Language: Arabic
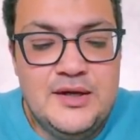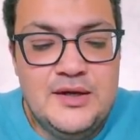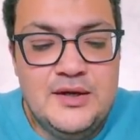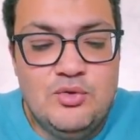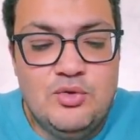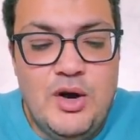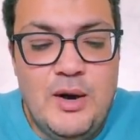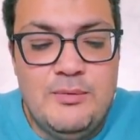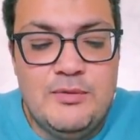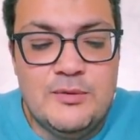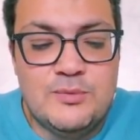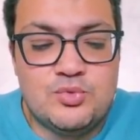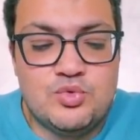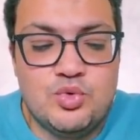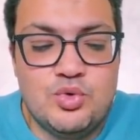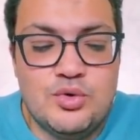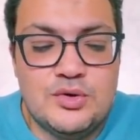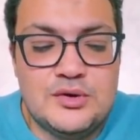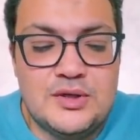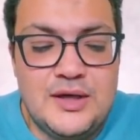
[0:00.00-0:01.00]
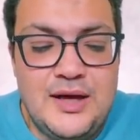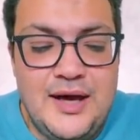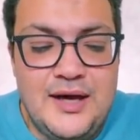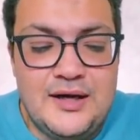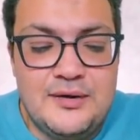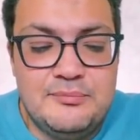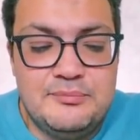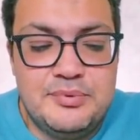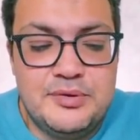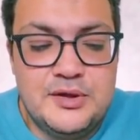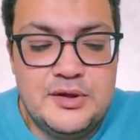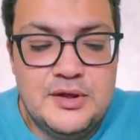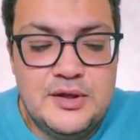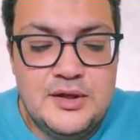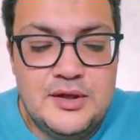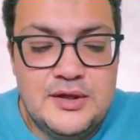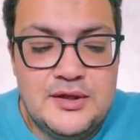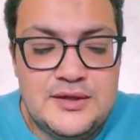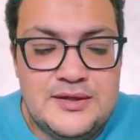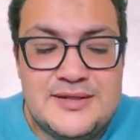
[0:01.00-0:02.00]
وقبل بطوله العرب
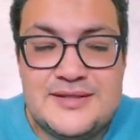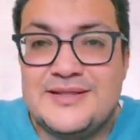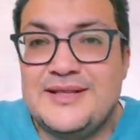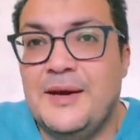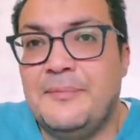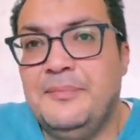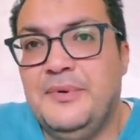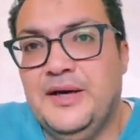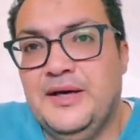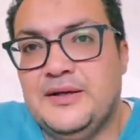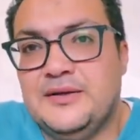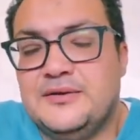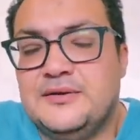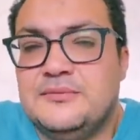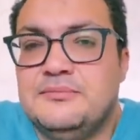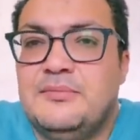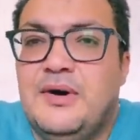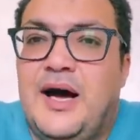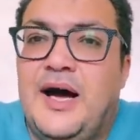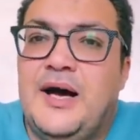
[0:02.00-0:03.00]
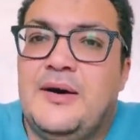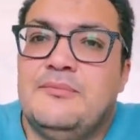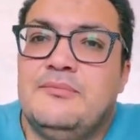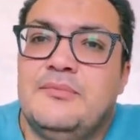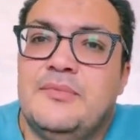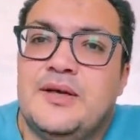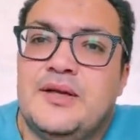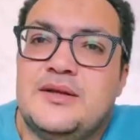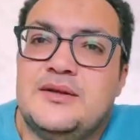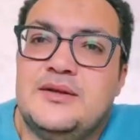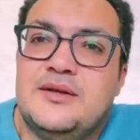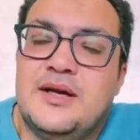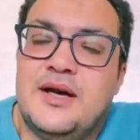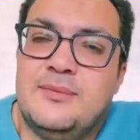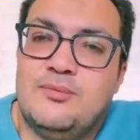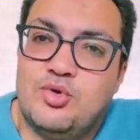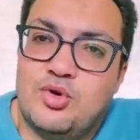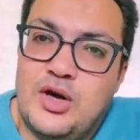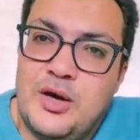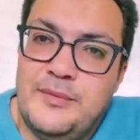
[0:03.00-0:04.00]
استبعد محمد
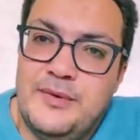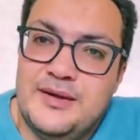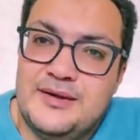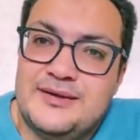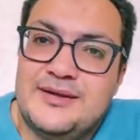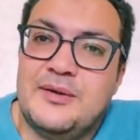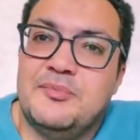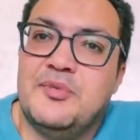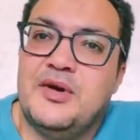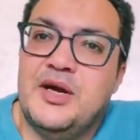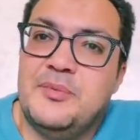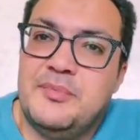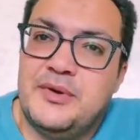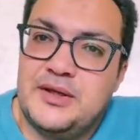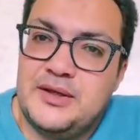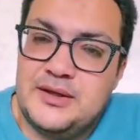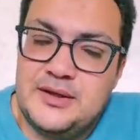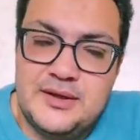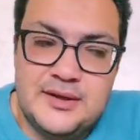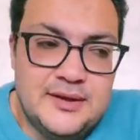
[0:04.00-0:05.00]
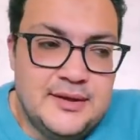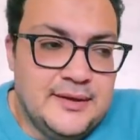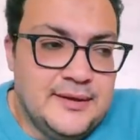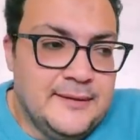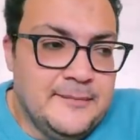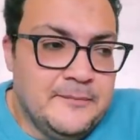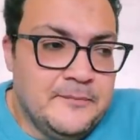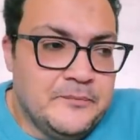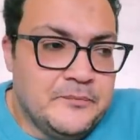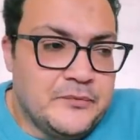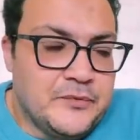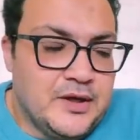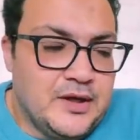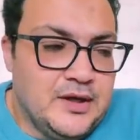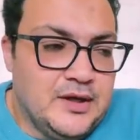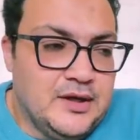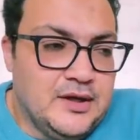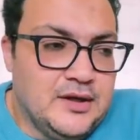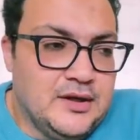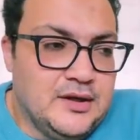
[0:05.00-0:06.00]
ابو جبل تماما
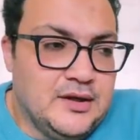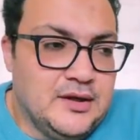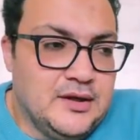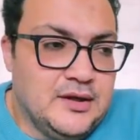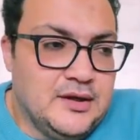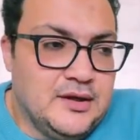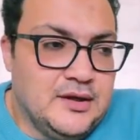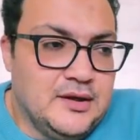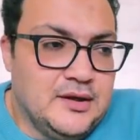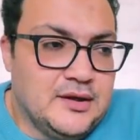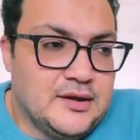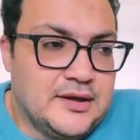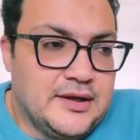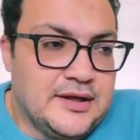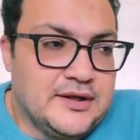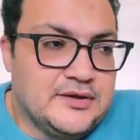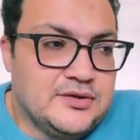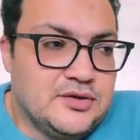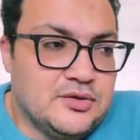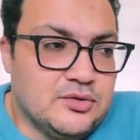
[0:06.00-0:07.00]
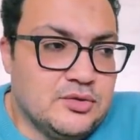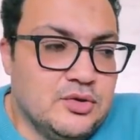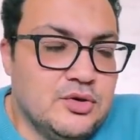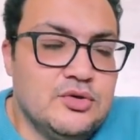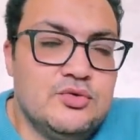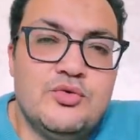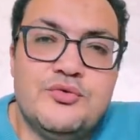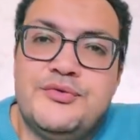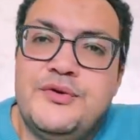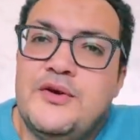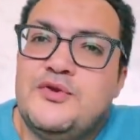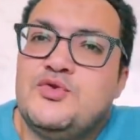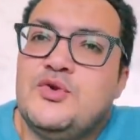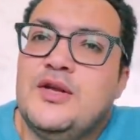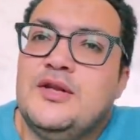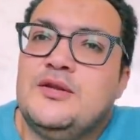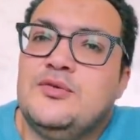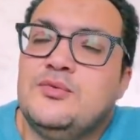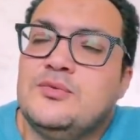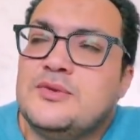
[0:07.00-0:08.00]
آه، كارتيرون وفي نفس
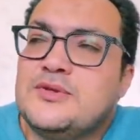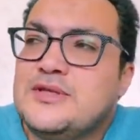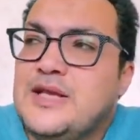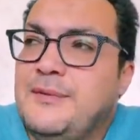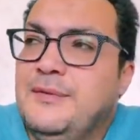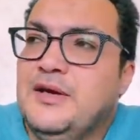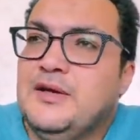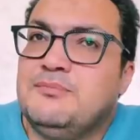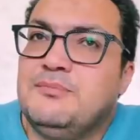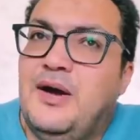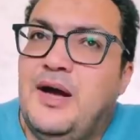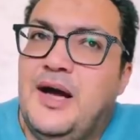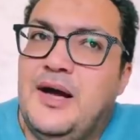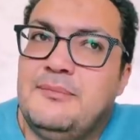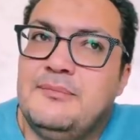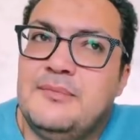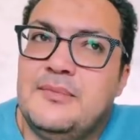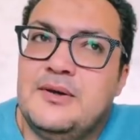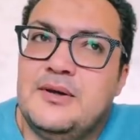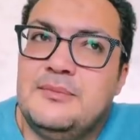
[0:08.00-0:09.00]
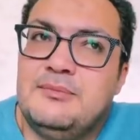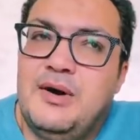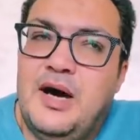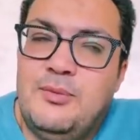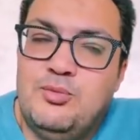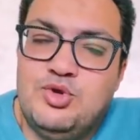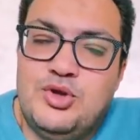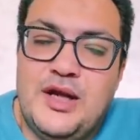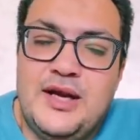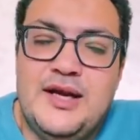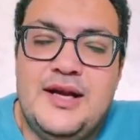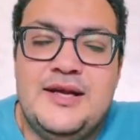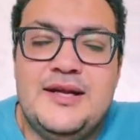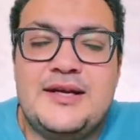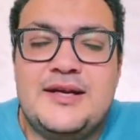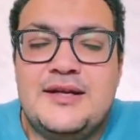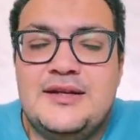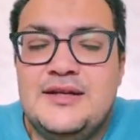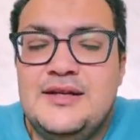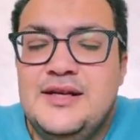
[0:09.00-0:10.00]
الوقت استبعد محمود علاء
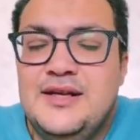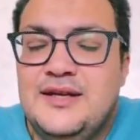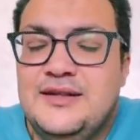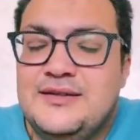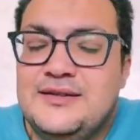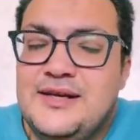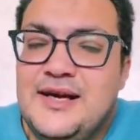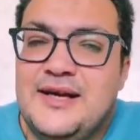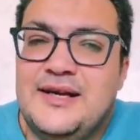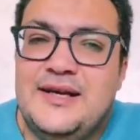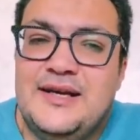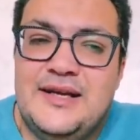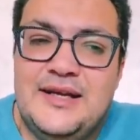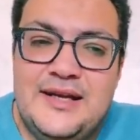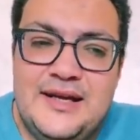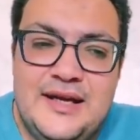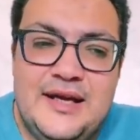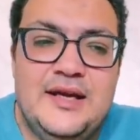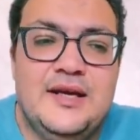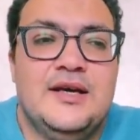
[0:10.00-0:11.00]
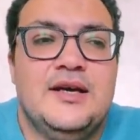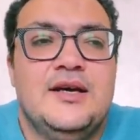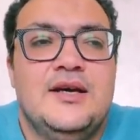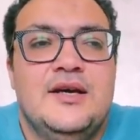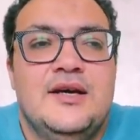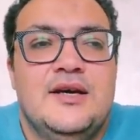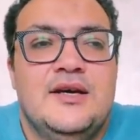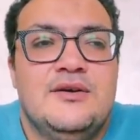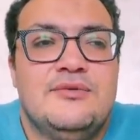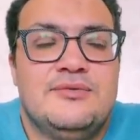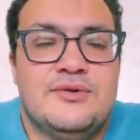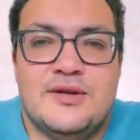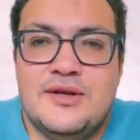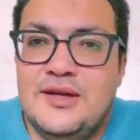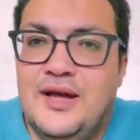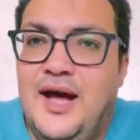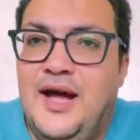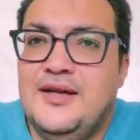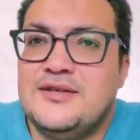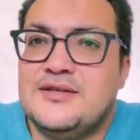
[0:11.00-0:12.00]
لكن الاحتياج اليه في
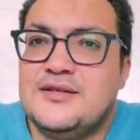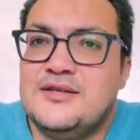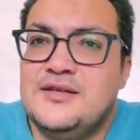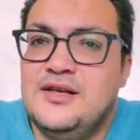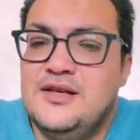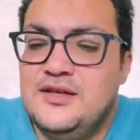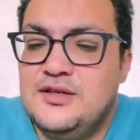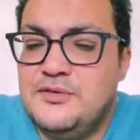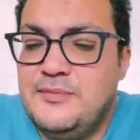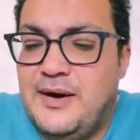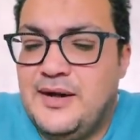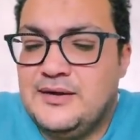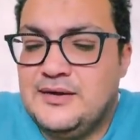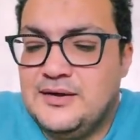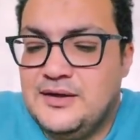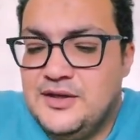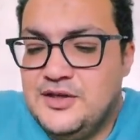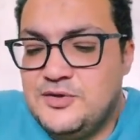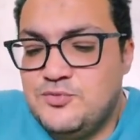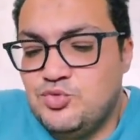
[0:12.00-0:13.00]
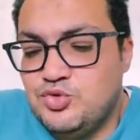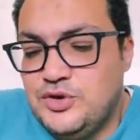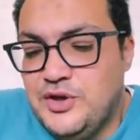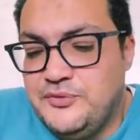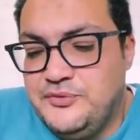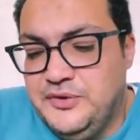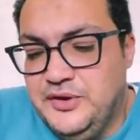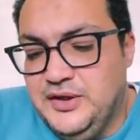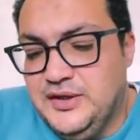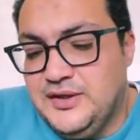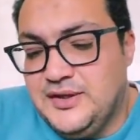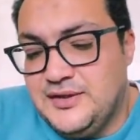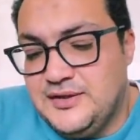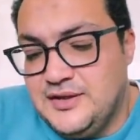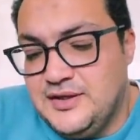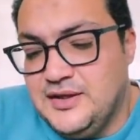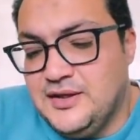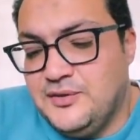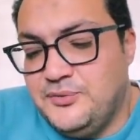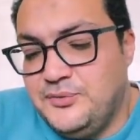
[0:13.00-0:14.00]
اللحظه دي لان ما عندناش مدافعين
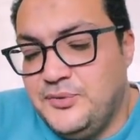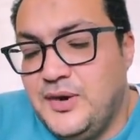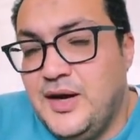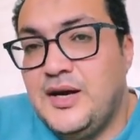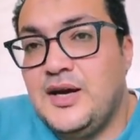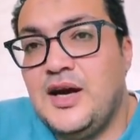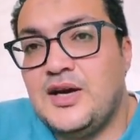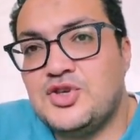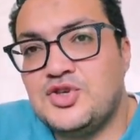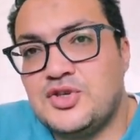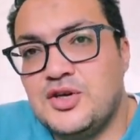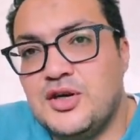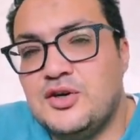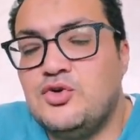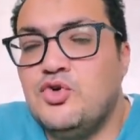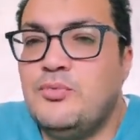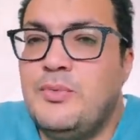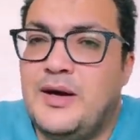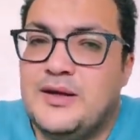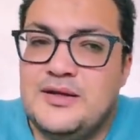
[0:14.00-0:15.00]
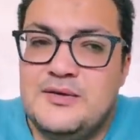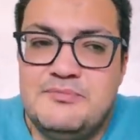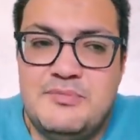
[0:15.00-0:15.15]
كتير فاشركوا وبعدين